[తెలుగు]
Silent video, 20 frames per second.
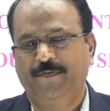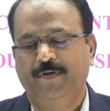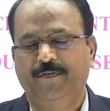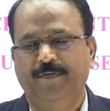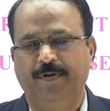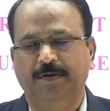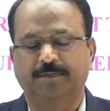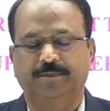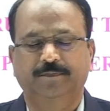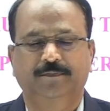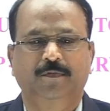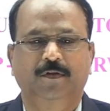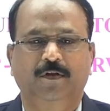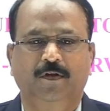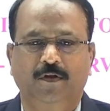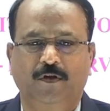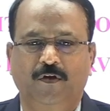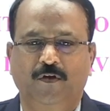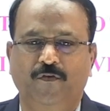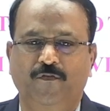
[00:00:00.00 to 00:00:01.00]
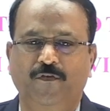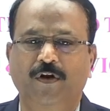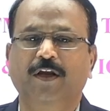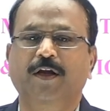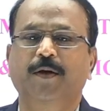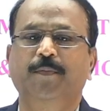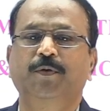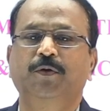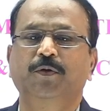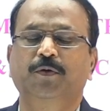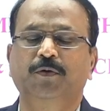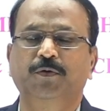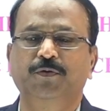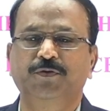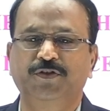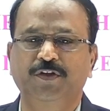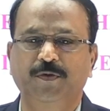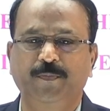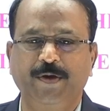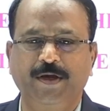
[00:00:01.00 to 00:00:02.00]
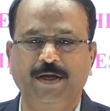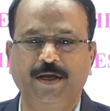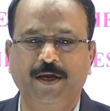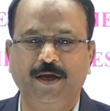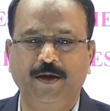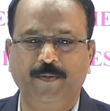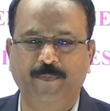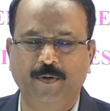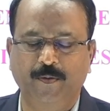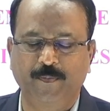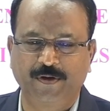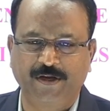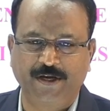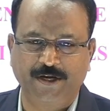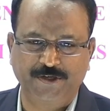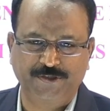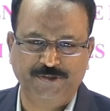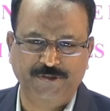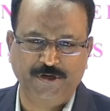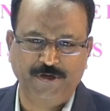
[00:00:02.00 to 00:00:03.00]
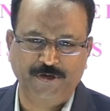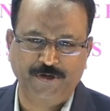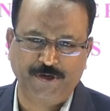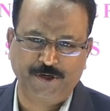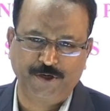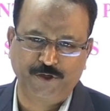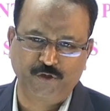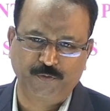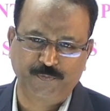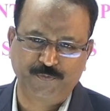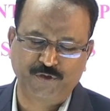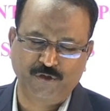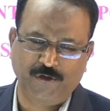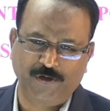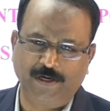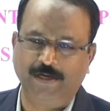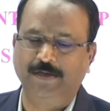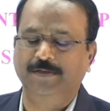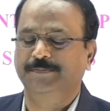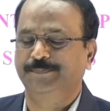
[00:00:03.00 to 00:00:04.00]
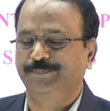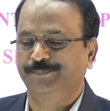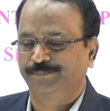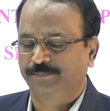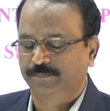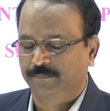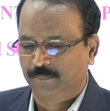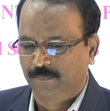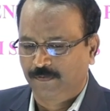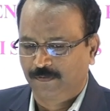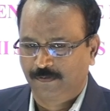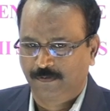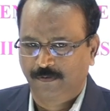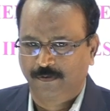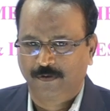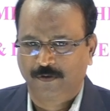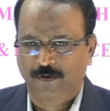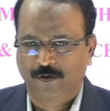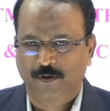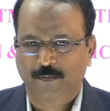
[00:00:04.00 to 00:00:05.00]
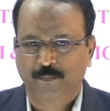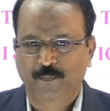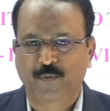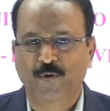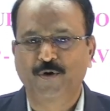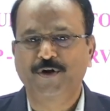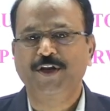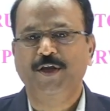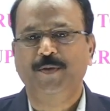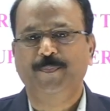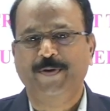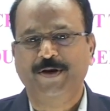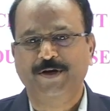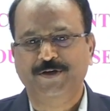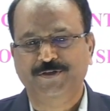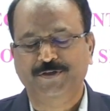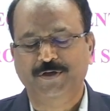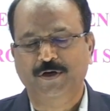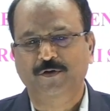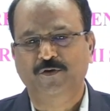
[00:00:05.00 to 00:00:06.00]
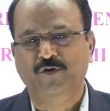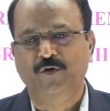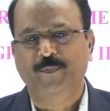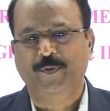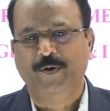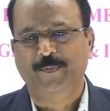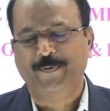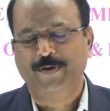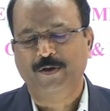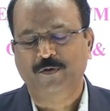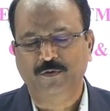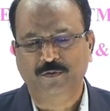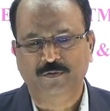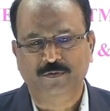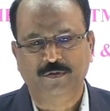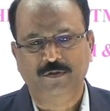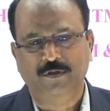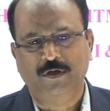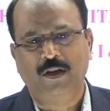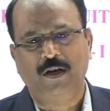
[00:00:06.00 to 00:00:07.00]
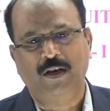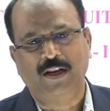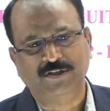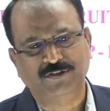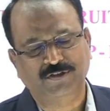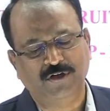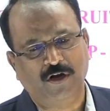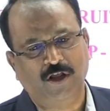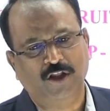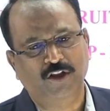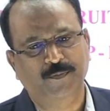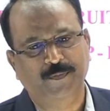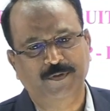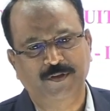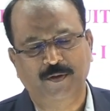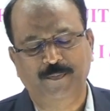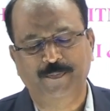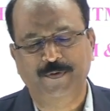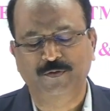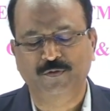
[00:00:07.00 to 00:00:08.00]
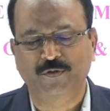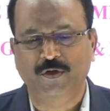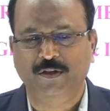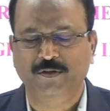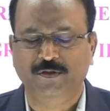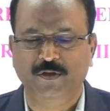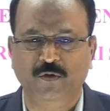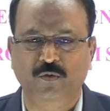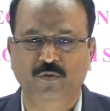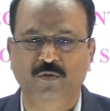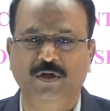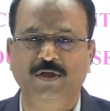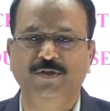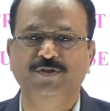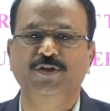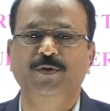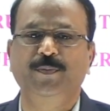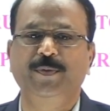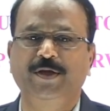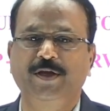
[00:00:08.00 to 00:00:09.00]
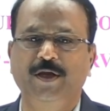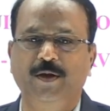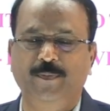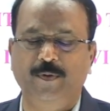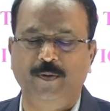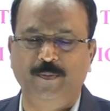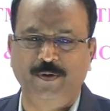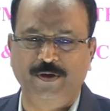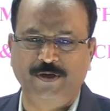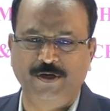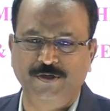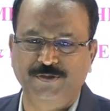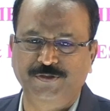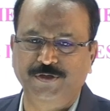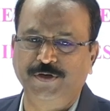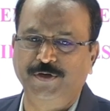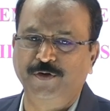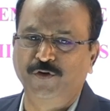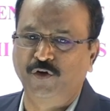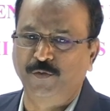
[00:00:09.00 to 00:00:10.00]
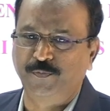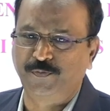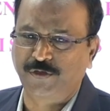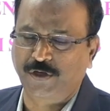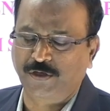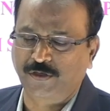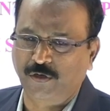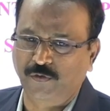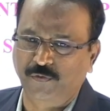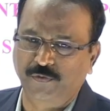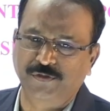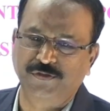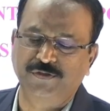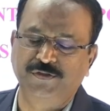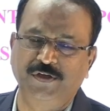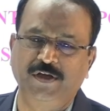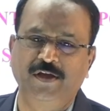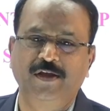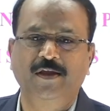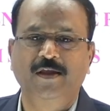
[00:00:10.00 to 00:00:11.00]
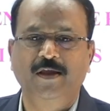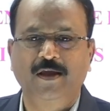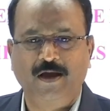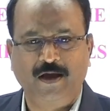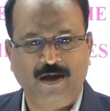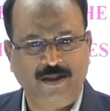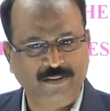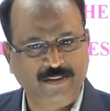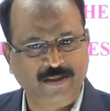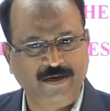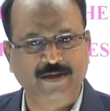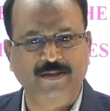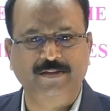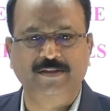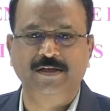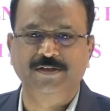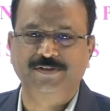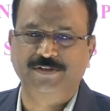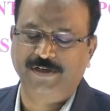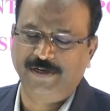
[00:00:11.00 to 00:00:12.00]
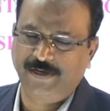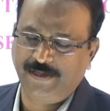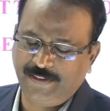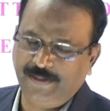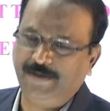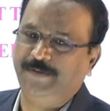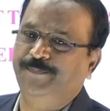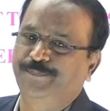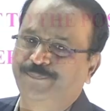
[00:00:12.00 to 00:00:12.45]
ఎవరివన్ వెల్కమ్ టు జీబీకే పబ్లికేషన్ యూట్యూబ్ ఛానల్ పోటీ పరీక్షలకు ప్రిపేర్ అవుతున్న లక్షలాది మంది అభ్యర్థులంతా కూడా జీబీకే పబ్లికేషన్ యూట్యూబ్ ఛానల్ గురించి అందరికీ తెలిసిండేదే